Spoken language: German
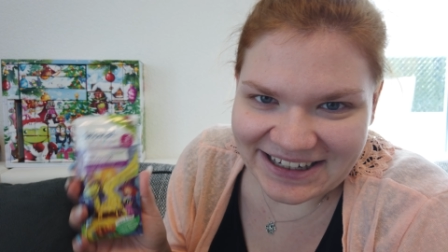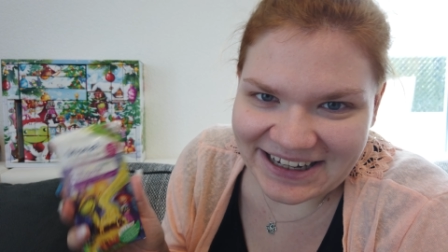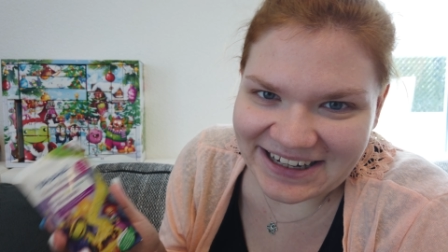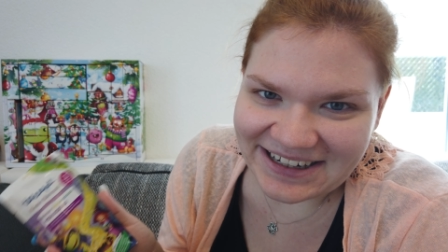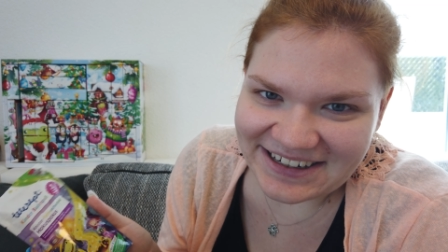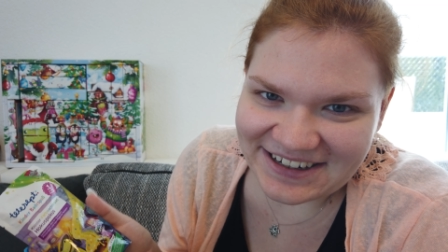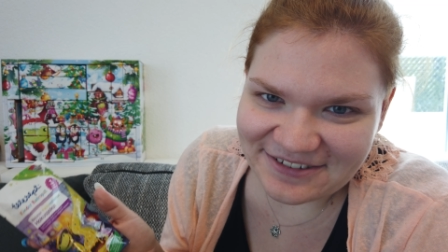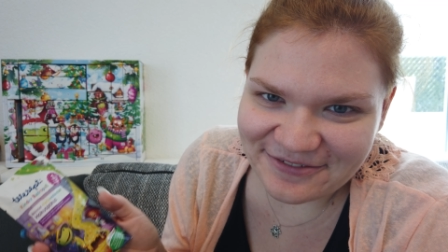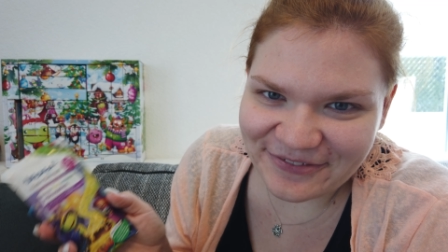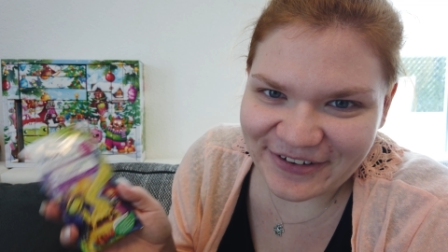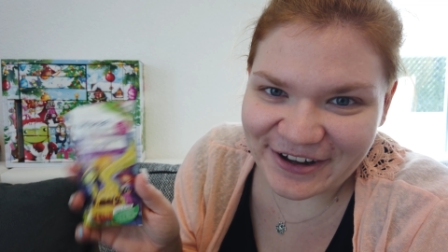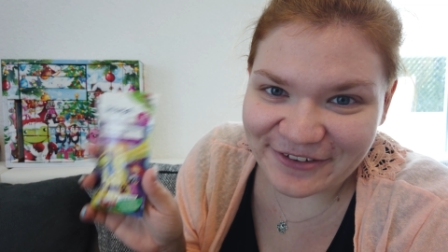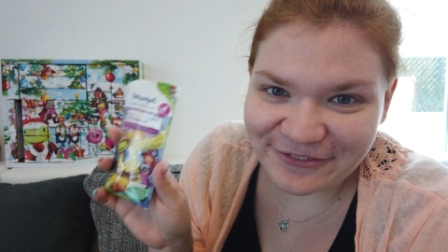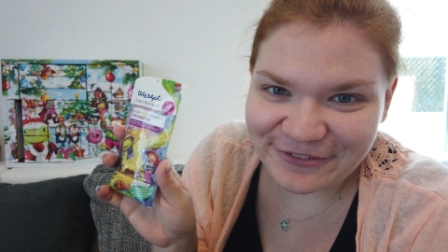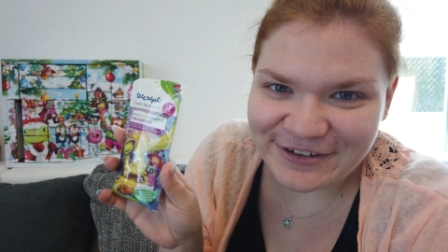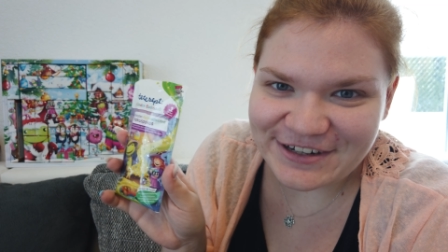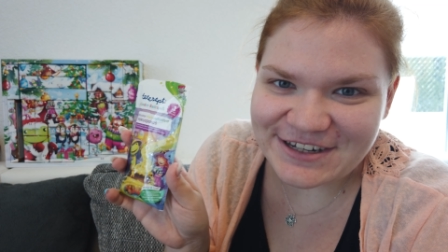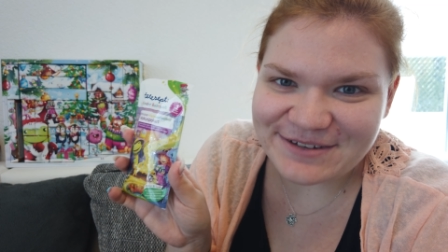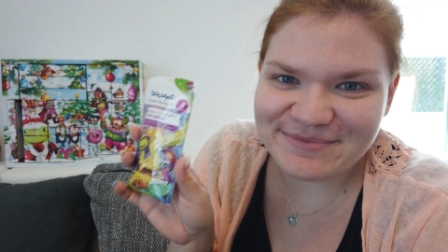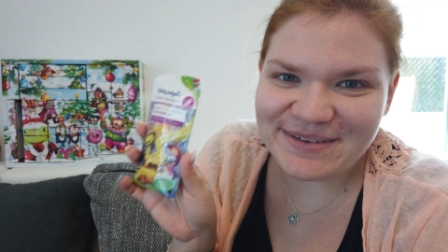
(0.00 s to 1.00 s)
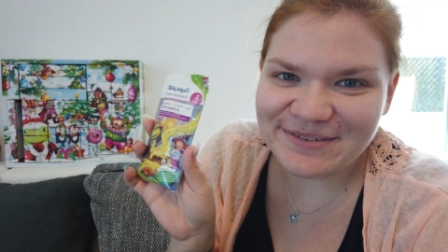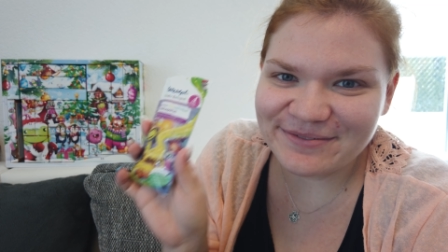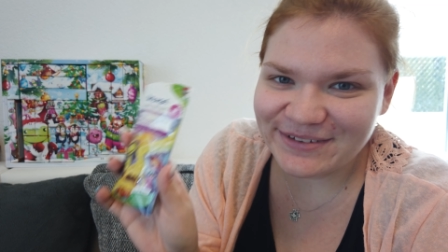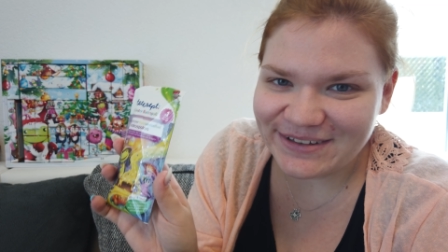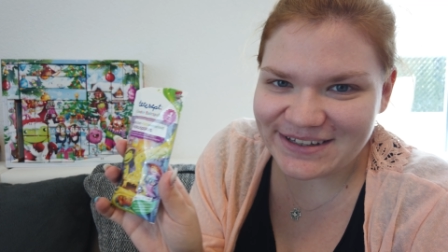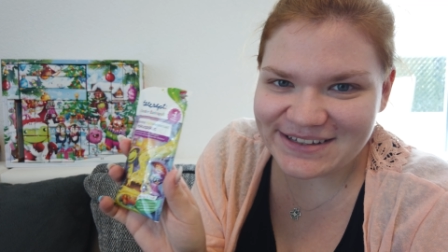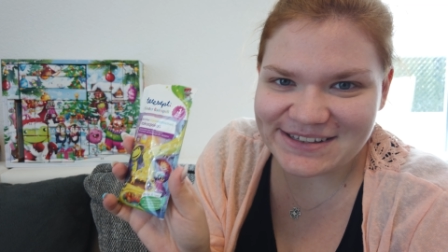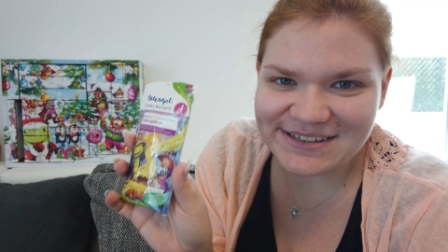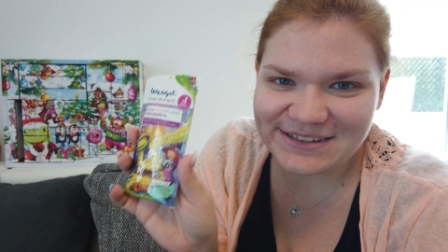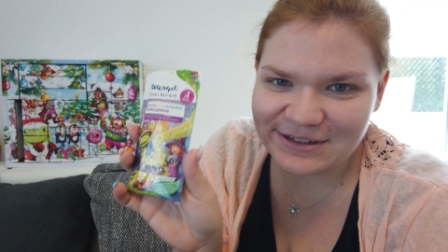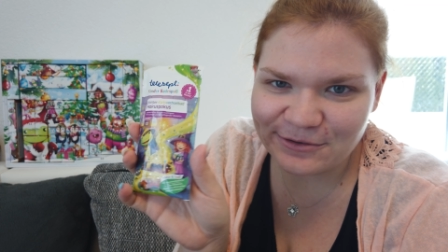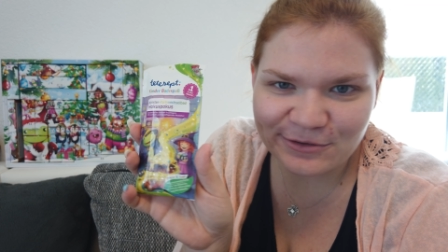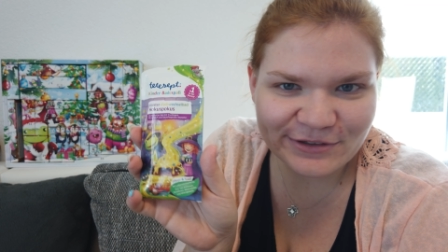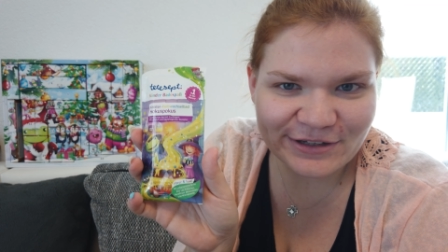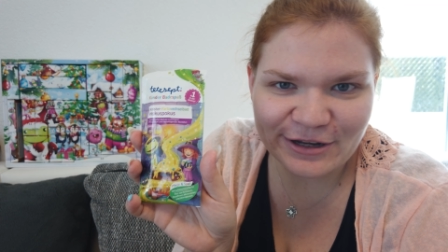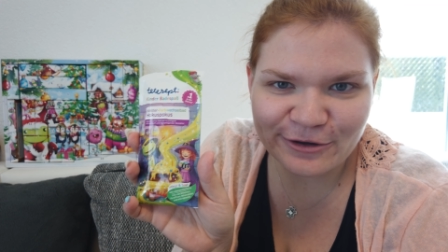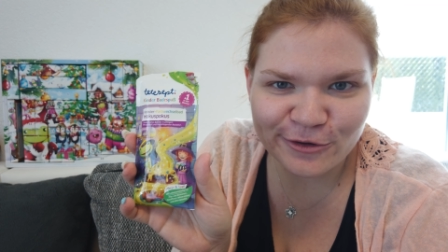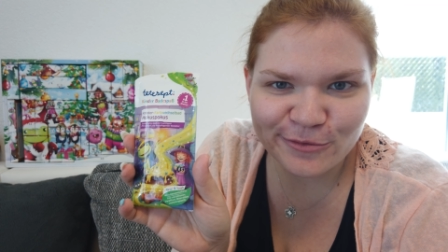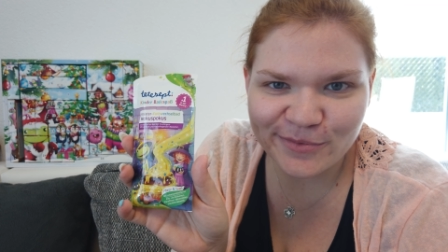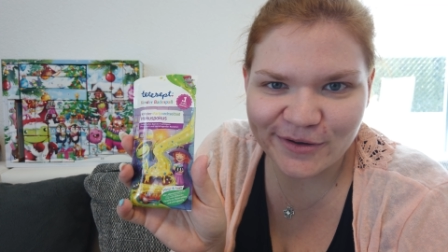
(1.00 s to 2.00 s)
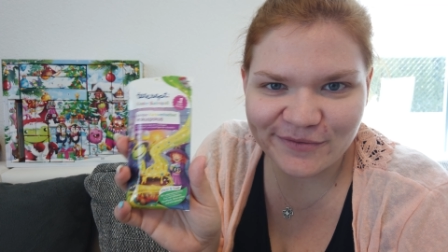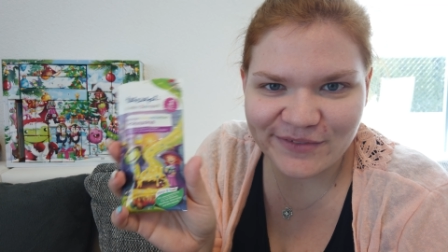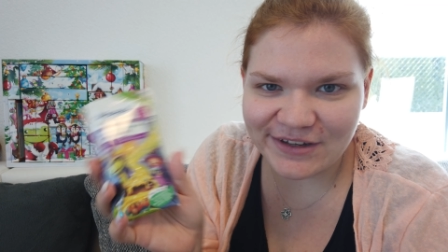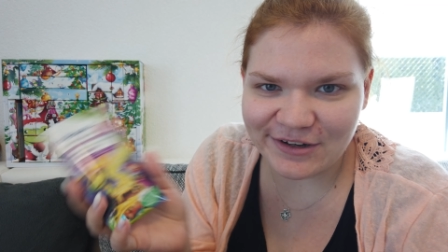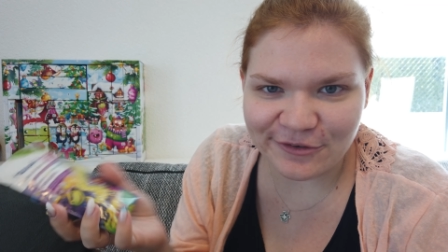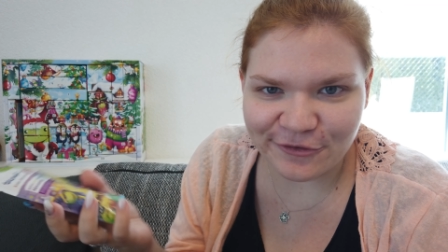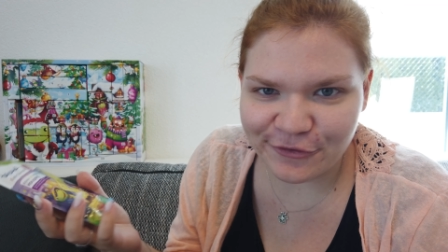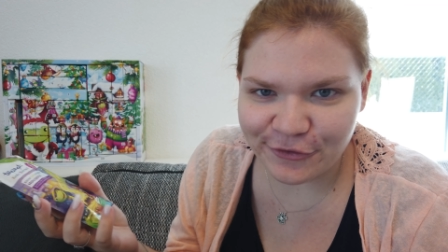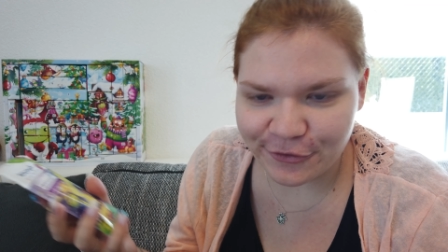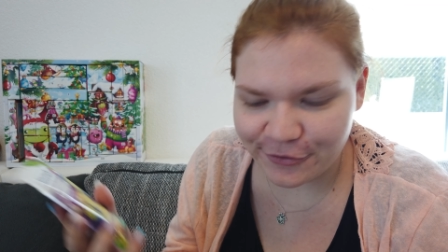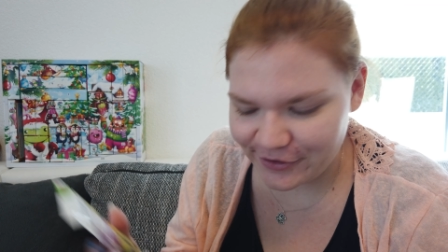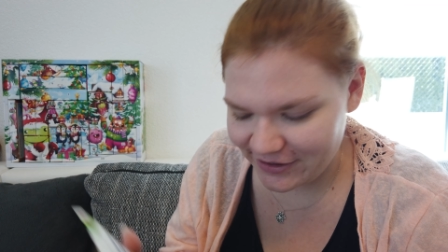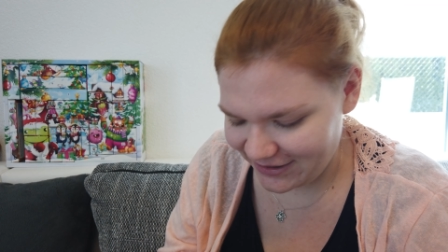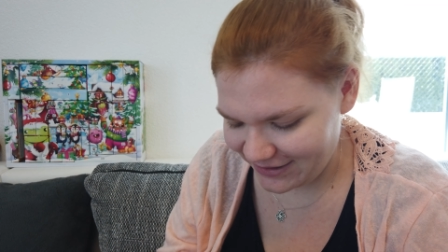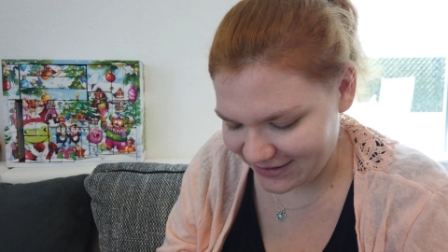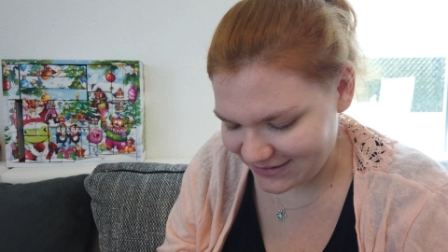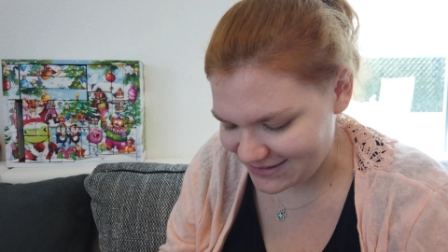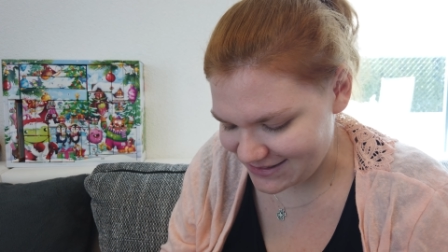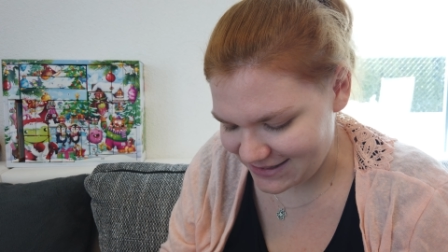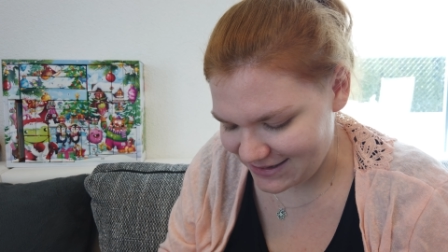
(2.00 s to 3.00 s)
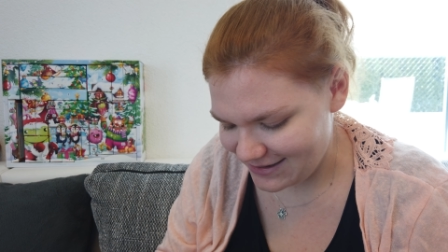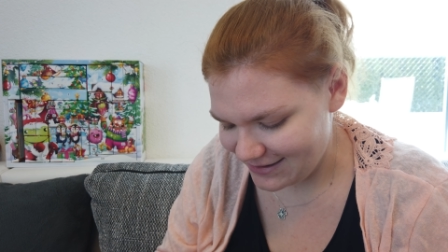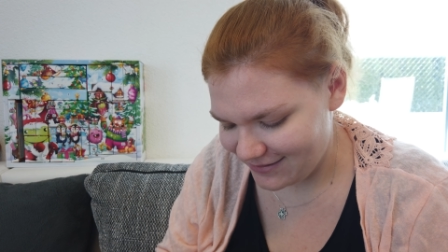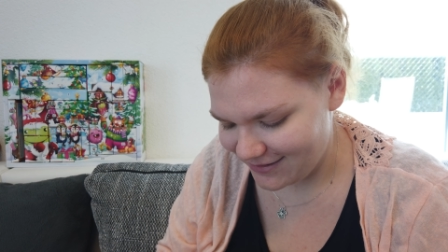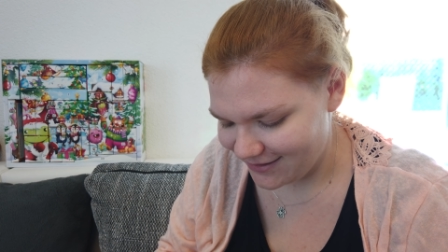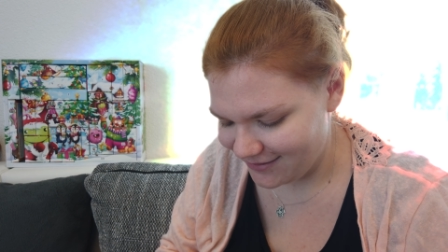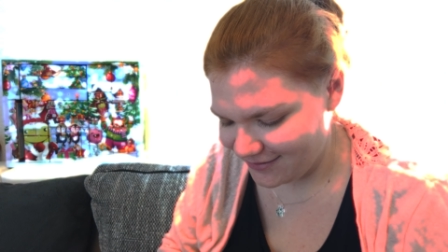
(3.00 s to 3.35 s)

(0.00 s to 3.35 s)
drin war. Von dem her wird er sich auch darüber wieder freuen, ganz klar.